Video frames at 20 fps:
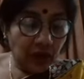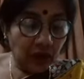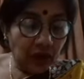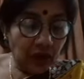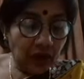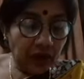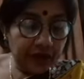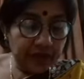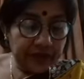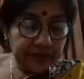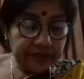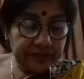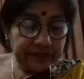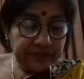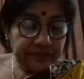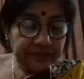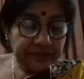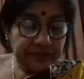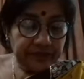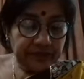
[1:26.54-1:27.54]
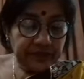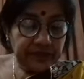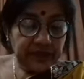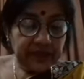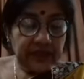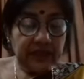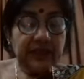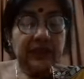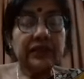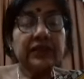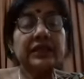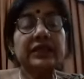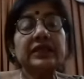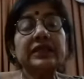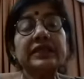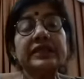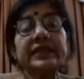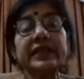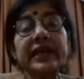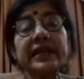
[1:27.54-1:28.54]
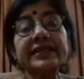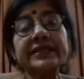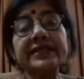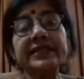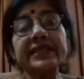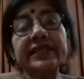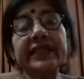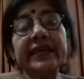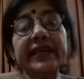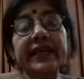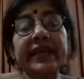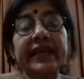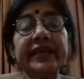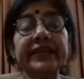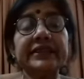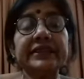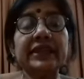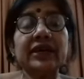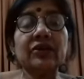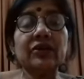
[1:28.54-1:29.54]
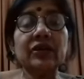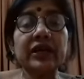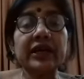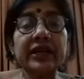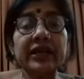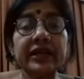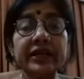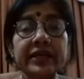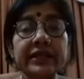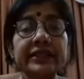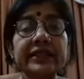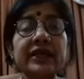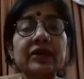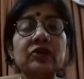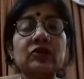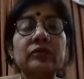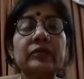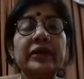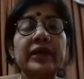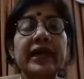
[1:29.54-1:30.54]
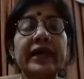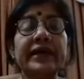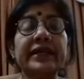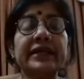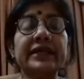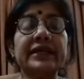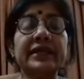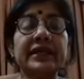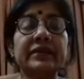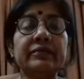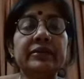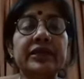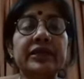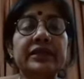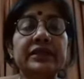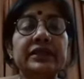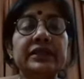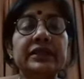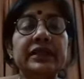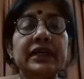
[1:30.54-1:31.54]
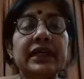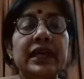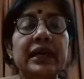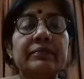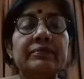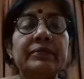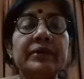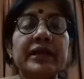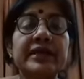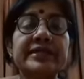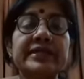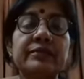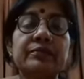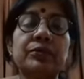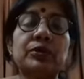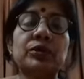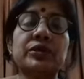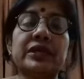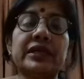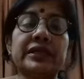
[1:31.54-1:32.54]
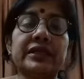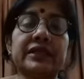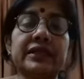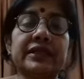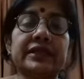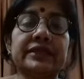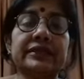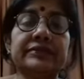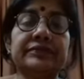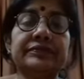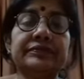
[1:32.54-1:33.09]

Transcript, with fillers: और राष्ट्रीय एकता और अखंडता को बनाए रखने में अपना सपोर्ट करती है